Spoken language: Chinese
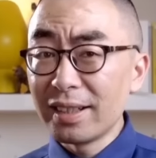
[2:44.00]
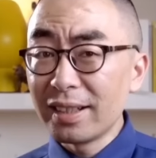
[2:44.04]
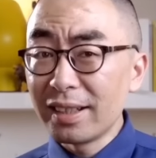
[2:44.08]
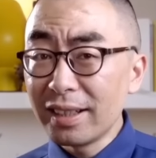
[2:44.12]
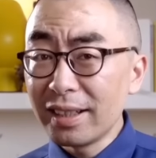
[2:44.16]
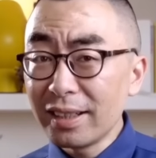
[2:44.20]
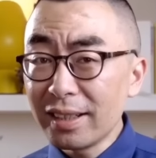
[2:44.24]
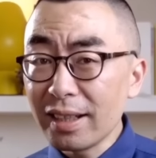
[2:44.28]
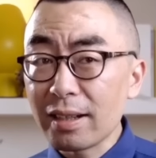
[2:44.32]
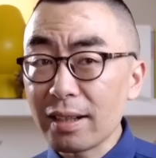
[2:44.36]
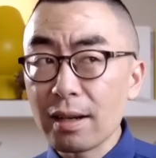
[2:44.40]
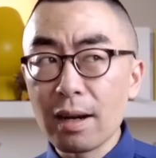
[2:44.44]
你
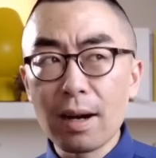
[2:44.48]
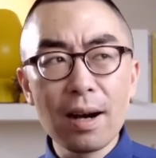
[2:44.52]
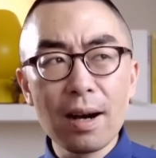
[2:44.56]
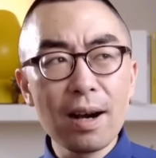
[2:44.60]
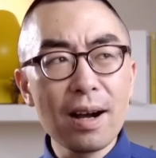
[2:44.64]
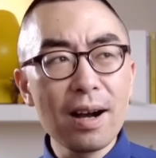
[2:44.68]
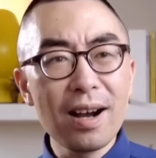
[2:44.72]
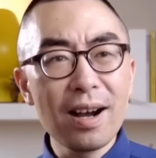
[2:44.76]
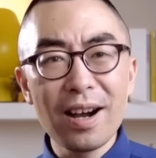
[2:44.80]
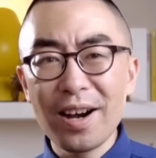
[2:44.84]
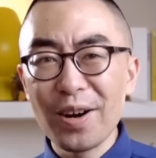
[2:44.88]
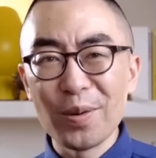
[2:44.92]
一定
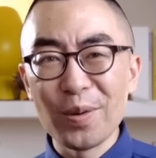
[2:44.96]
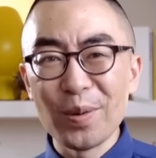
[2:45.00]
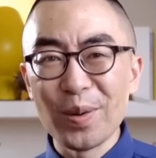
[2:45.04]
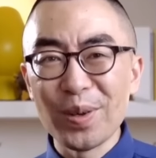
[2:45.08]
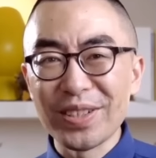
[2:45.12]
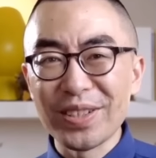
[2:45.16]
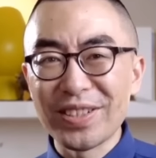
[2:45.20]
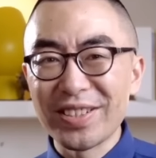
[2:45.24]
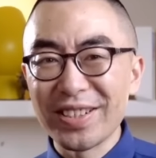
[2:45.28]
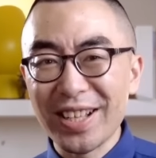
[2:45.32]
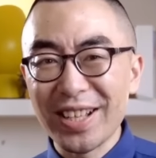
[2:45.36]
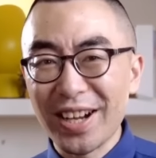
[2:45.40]
啊，
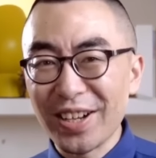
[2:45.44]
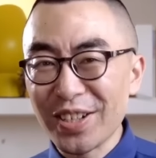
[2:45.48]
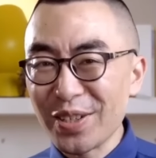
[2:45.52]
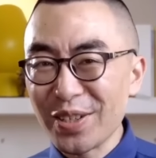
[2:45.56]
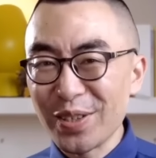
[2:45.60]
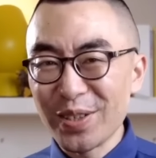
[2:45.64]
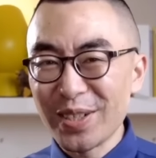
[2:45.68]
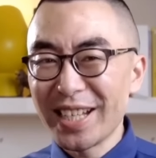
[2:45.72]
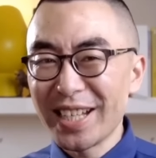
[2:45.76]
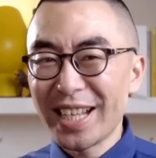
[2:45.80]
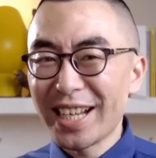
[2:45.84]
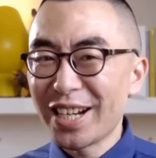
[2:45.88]
我知道，
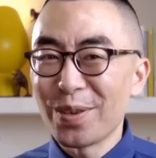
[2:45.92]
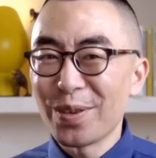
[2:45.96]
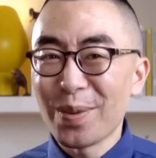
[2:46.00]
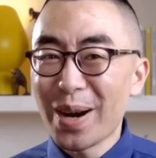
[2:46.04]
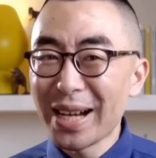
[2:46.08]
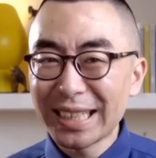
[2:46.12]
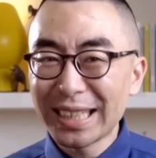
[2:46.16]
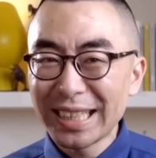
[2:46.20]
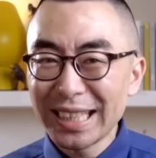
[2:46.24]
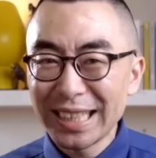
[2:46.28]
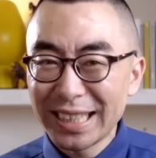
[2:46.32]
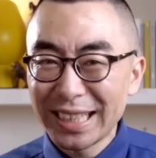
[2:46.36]
就是那个
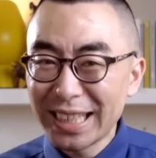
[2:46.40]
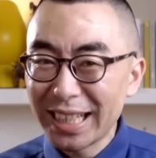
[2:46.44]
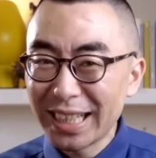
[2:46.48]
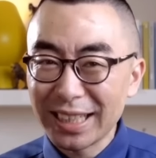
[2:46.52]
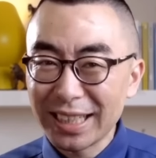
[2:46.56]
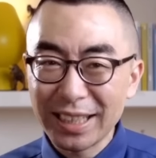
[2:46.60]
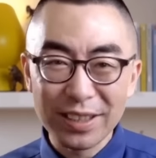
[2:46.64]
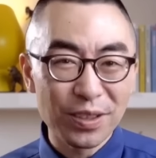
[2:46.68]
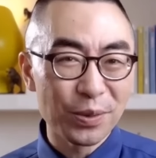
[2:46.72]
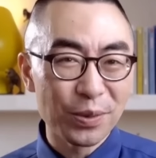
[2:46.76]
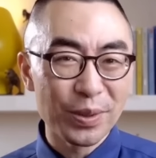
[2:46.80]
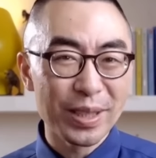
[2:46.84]
挖地
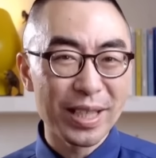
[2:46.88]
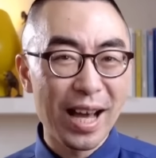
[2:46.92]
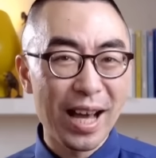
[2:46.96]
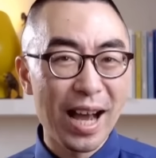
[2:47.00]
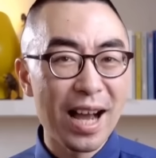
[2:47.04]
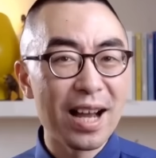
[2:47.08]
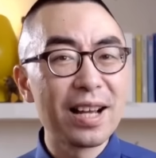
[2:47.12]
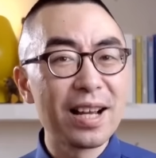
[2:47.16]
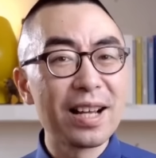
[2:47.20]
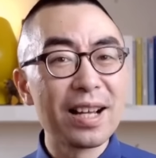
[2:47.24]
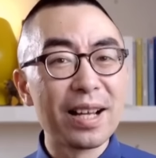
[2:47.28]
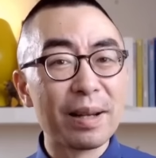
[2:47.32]
铁的东西
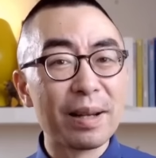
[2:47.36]
了。